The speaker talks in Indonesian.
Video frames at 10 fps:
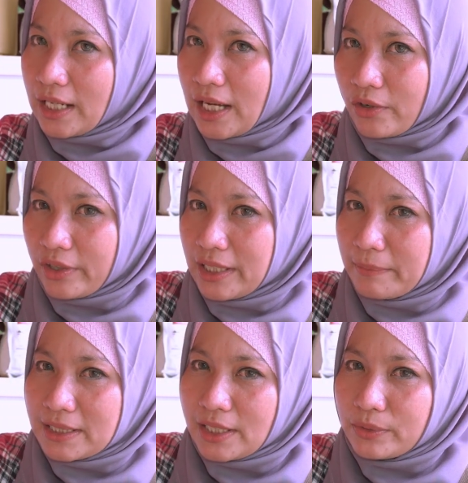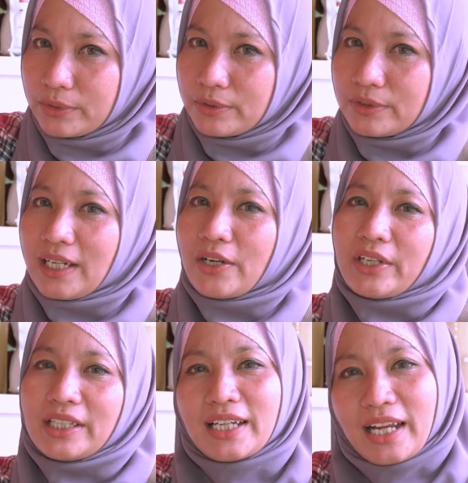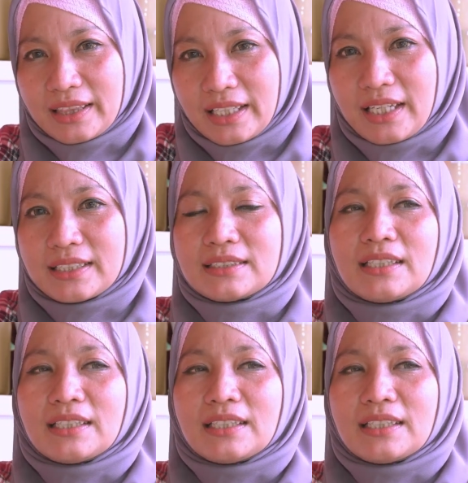ada karaoke-nya Mas Heru karaoke-nya gratis